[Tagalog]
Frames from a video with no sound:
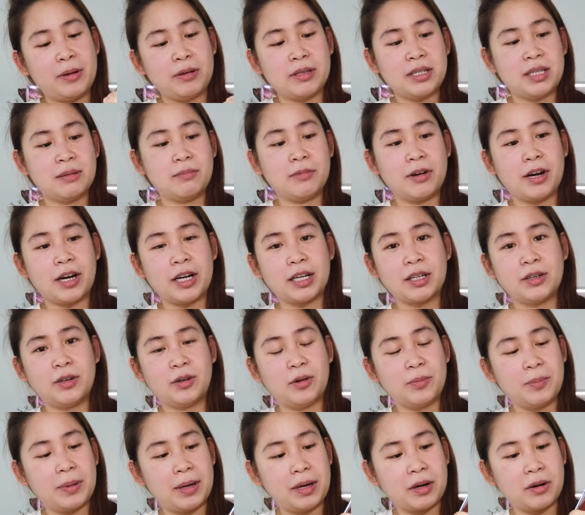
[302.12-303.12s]
pa yung SIM card
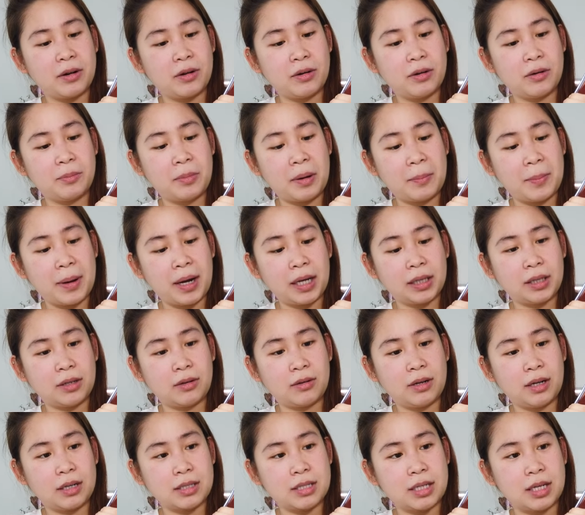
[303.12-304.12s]
ko, pero papakita
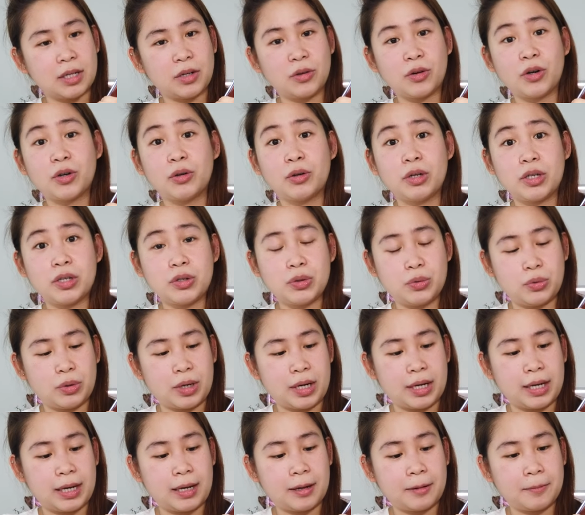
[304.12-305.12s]
ko lang sa inyo kung ano
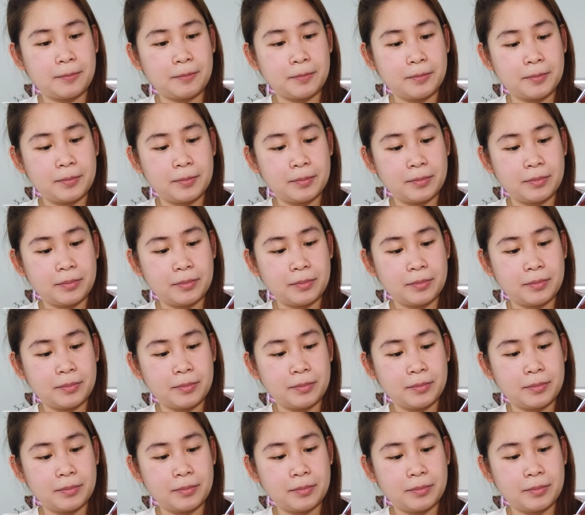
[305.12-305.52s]
itsura niya.